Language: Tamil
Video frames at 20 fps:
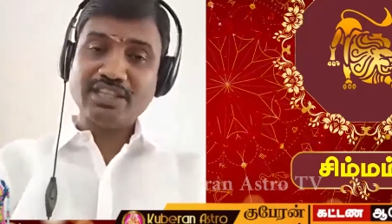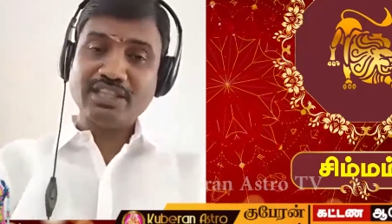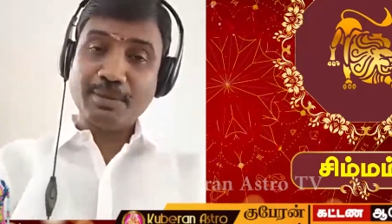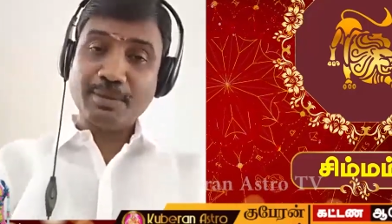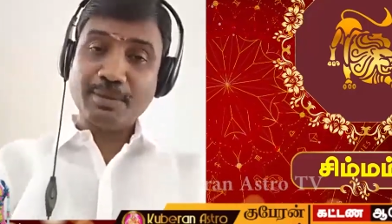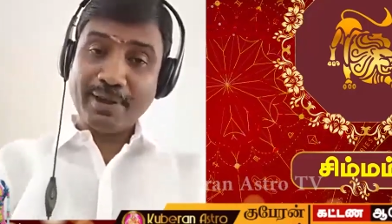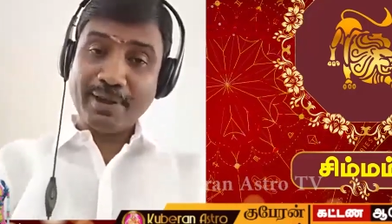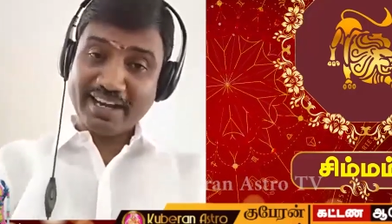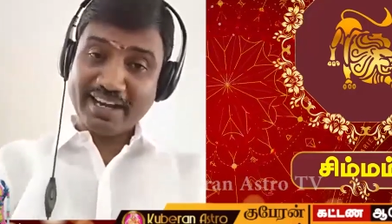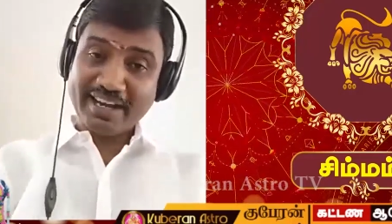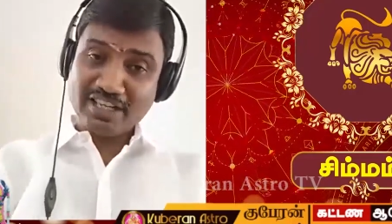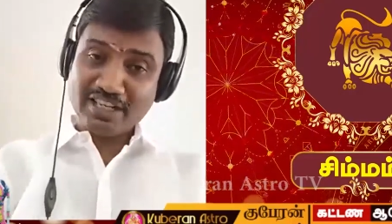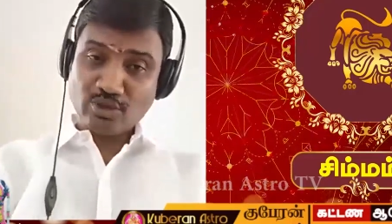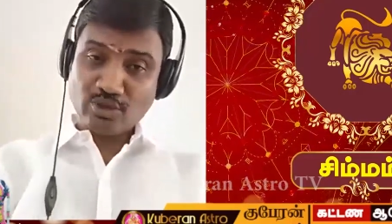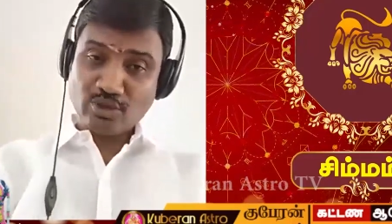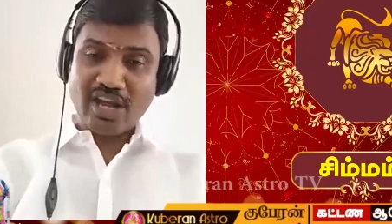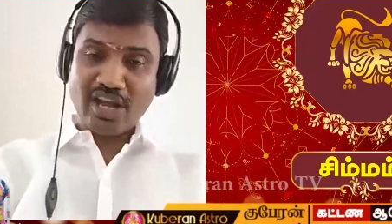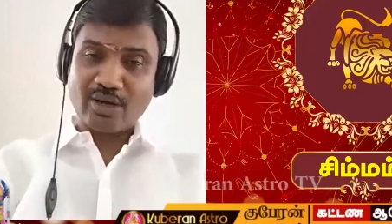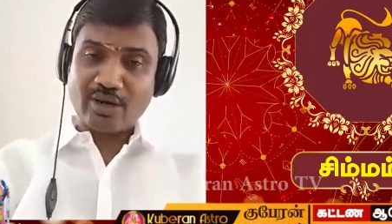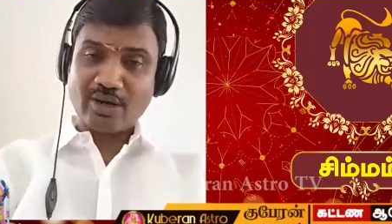சிம்மத்துக்கு
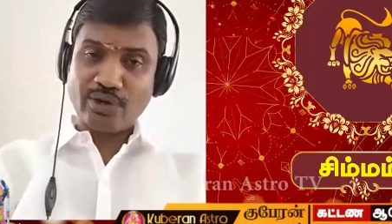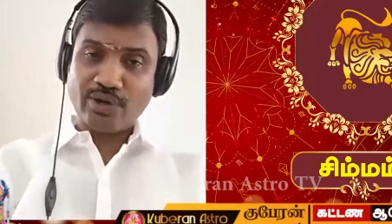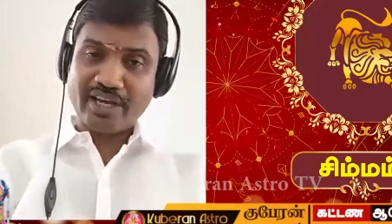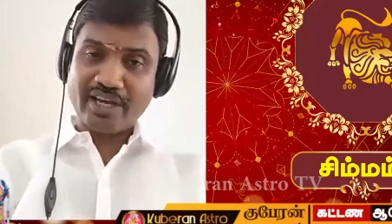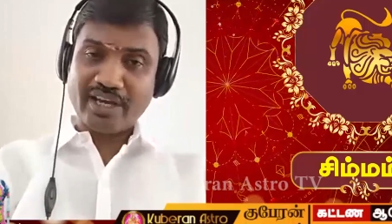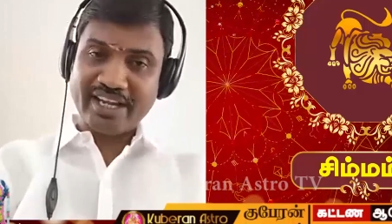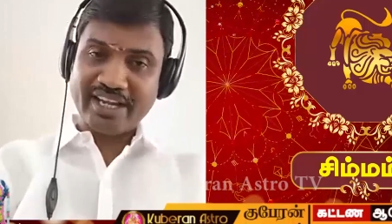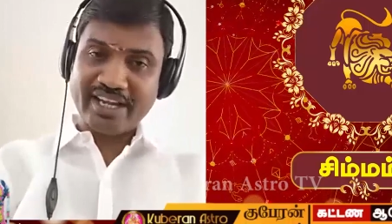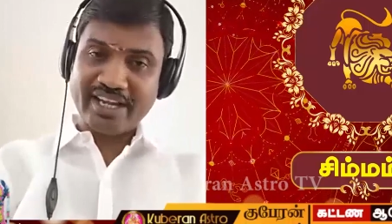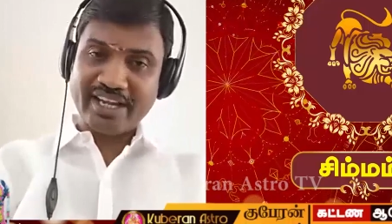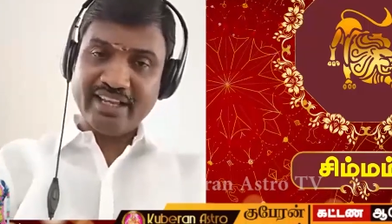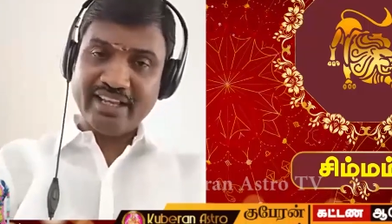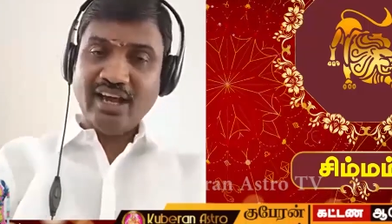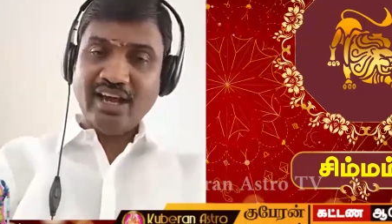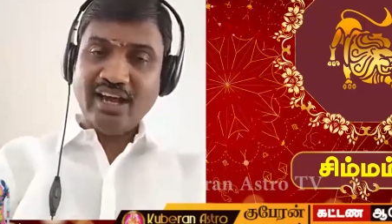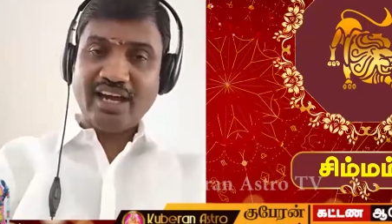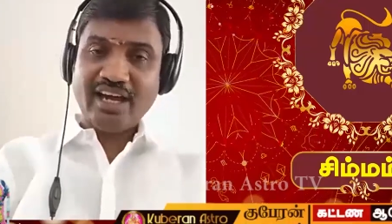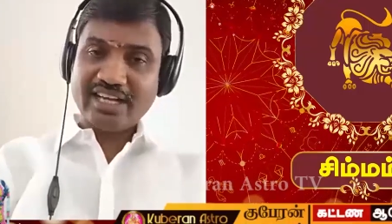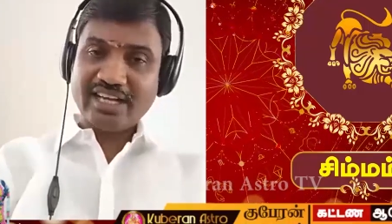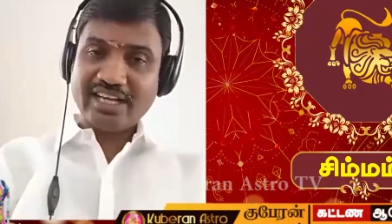பகைன்னு சொன்னா கூட
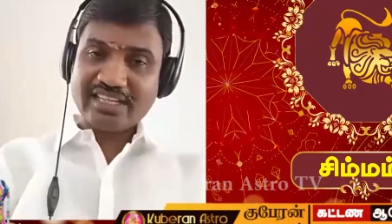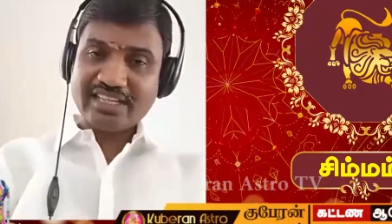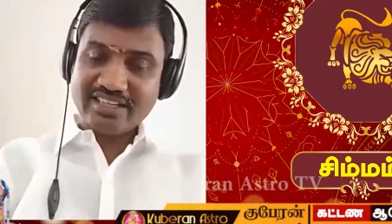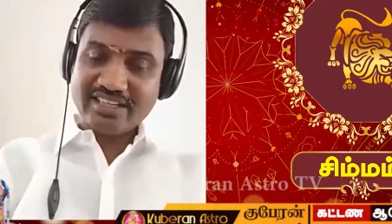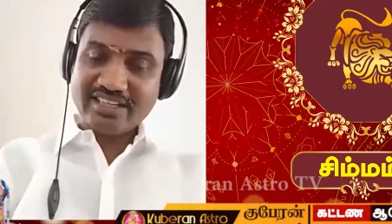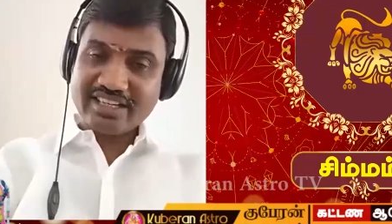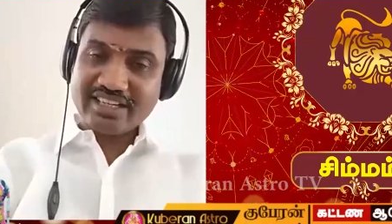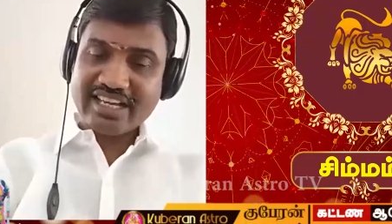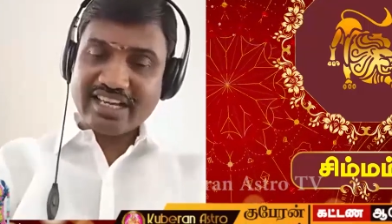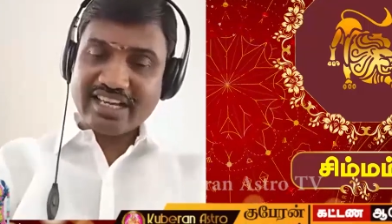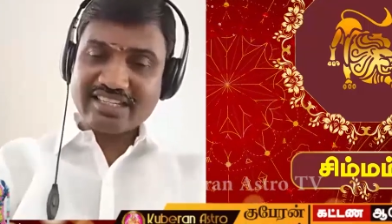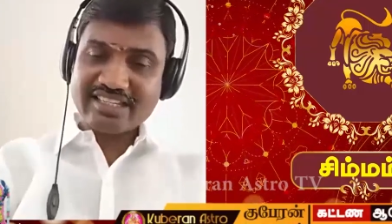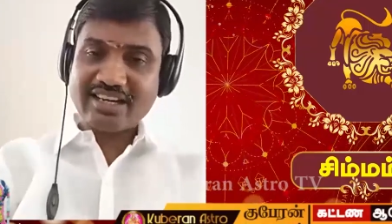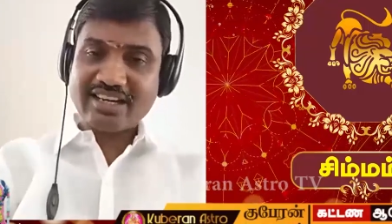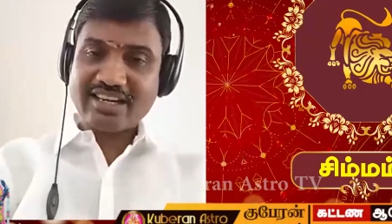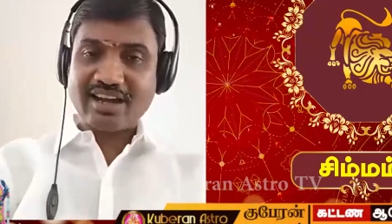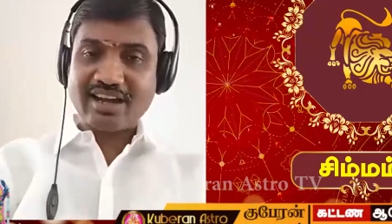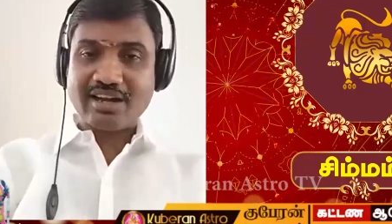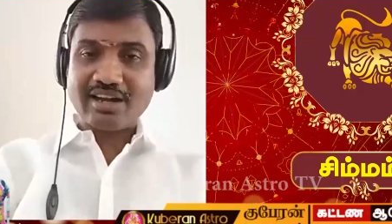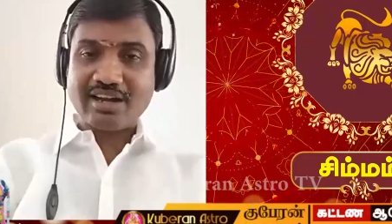அது இருக்கிற
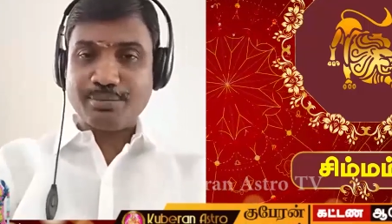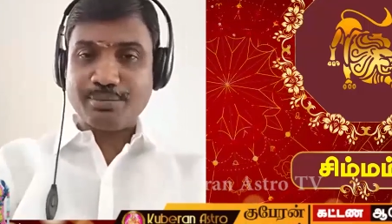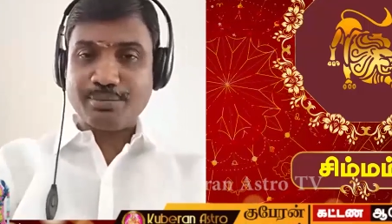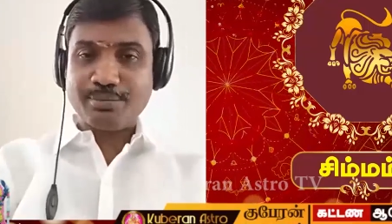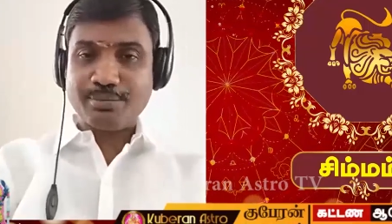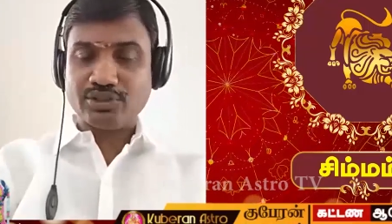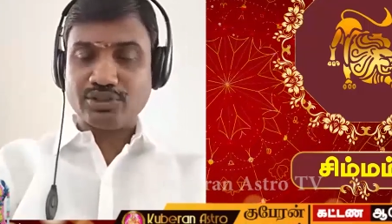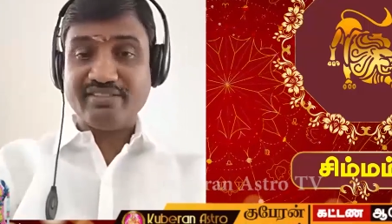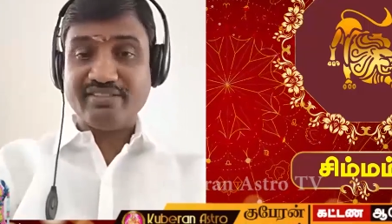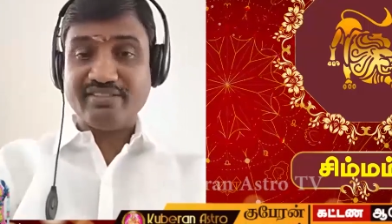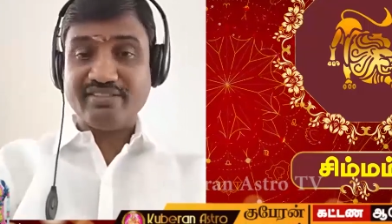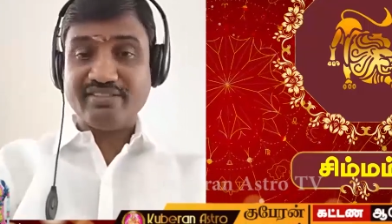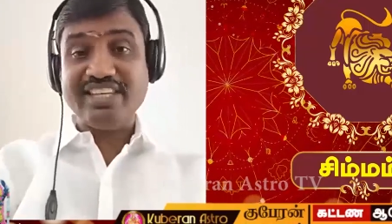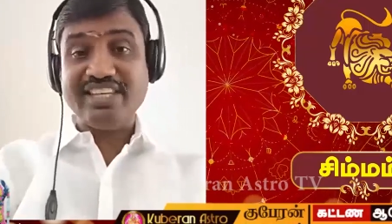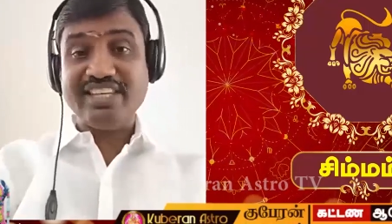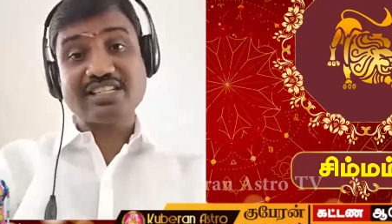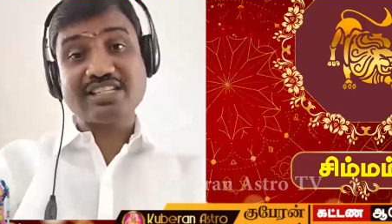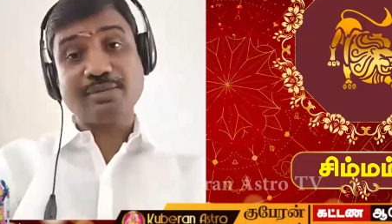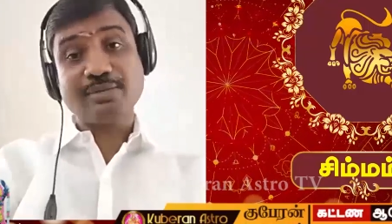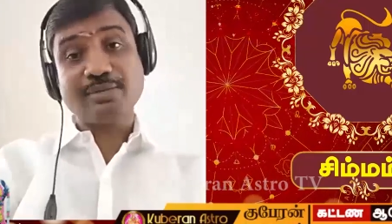நட்சத்திர காலில் பொறுத்து
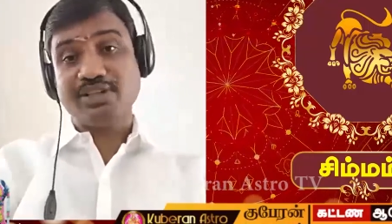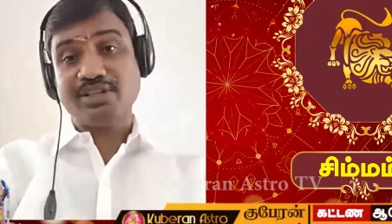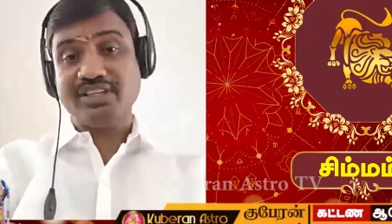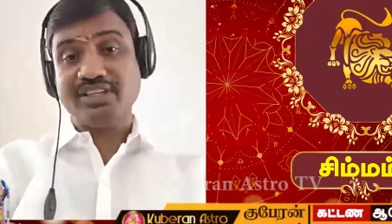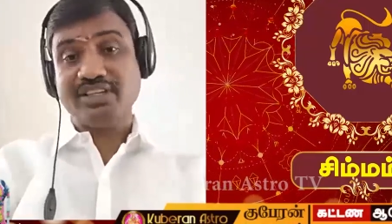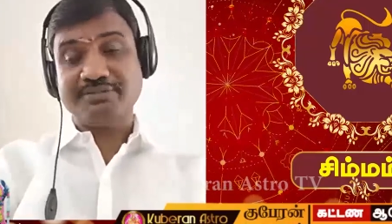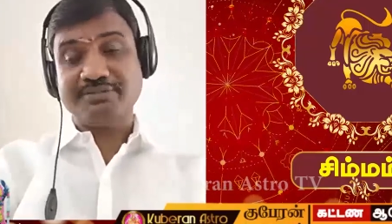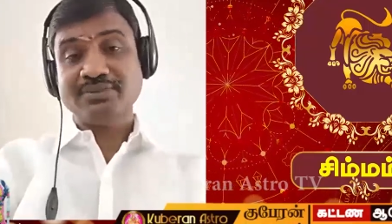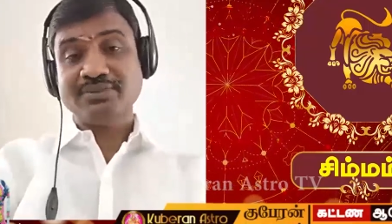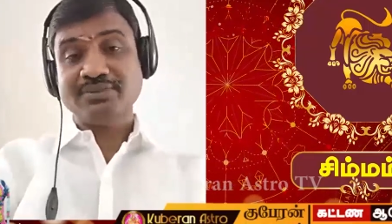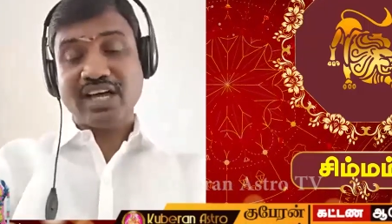வித்தியாசப்படுது